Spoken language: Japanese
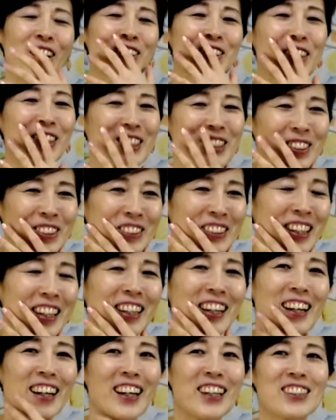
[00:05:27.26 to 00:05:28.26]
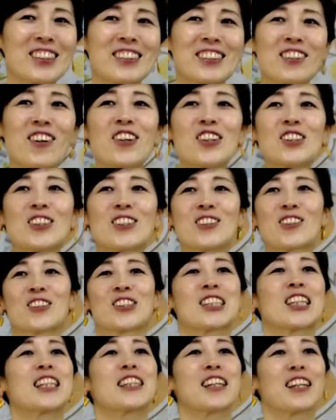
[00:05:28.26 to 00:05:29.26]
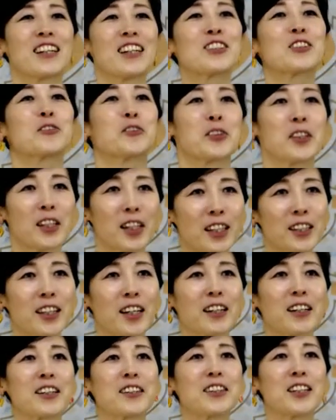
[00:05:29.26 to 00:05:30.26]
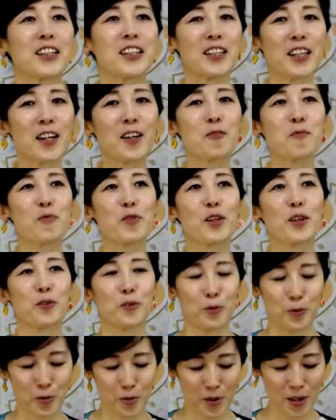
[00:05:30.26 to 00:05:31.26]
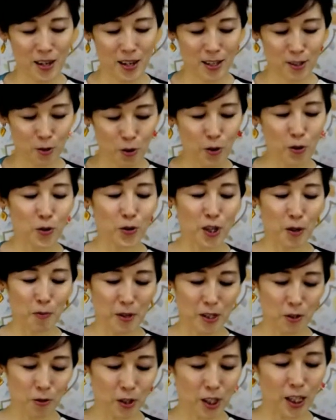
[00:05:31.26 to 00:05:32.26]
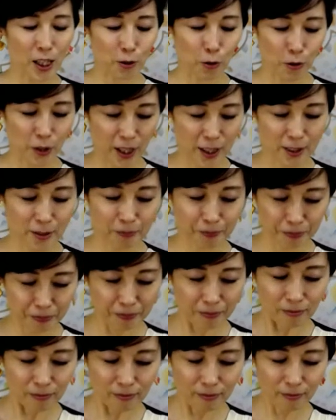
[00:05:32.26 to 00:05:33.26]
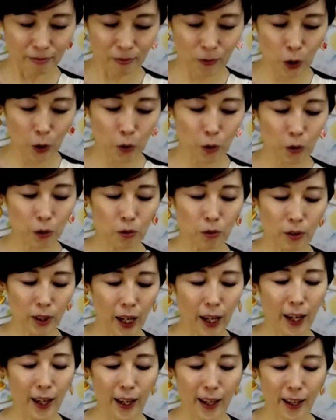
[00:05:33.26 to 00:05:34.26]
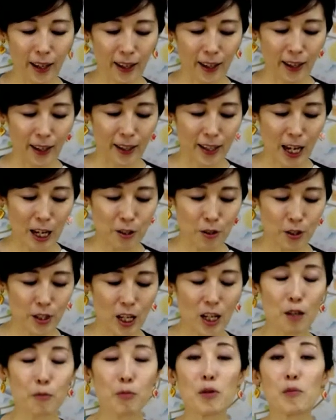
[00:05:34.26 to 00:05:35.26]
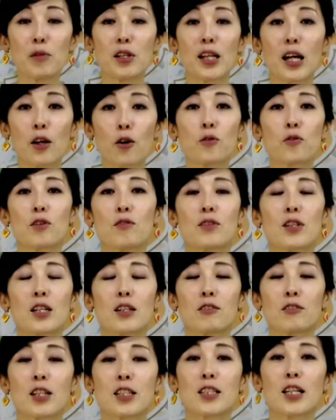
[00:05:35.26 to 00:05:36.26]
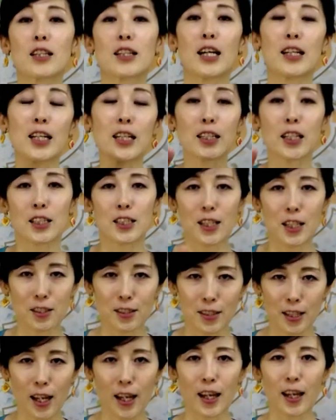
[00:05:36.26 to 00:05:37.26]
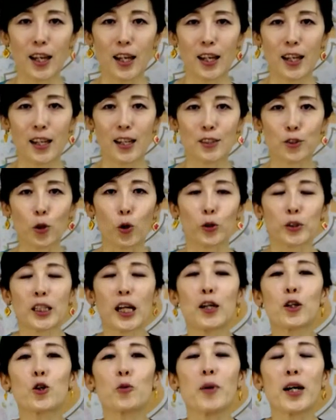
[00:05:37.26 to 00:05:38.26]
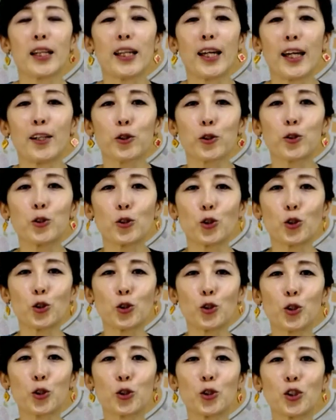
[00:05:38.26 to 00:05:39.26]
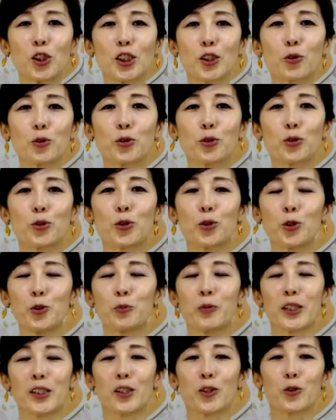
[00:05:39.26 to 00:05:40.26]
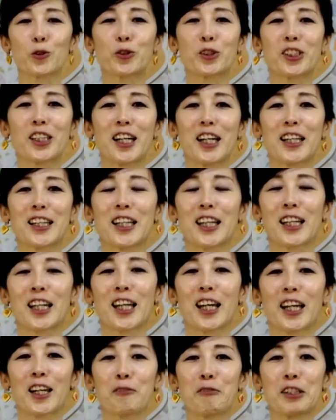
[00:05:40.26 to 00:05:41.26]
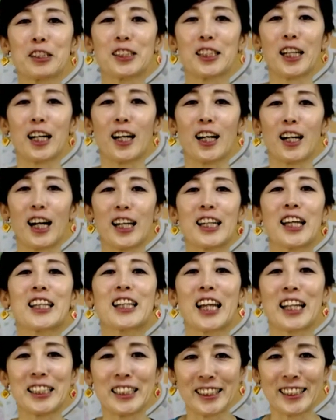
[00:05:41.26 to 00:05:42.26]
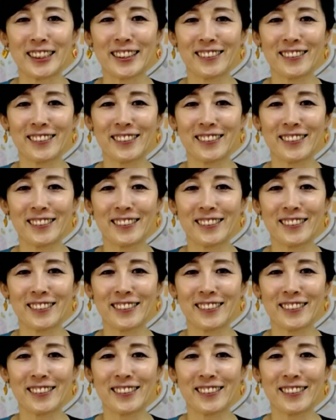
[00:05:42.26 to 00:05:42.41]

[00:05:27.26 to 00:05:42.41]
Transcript: んどんそんなすごい主張したいんだなと思ってね客観的に、うん、すごい言って、言ってたそうです。ということで「えー、焼津テレビ見たよ」って言ってくださったあなたにですね、そう最後までじゅうろくじごじゅうごふんまでお付き合いいただきましたあなたに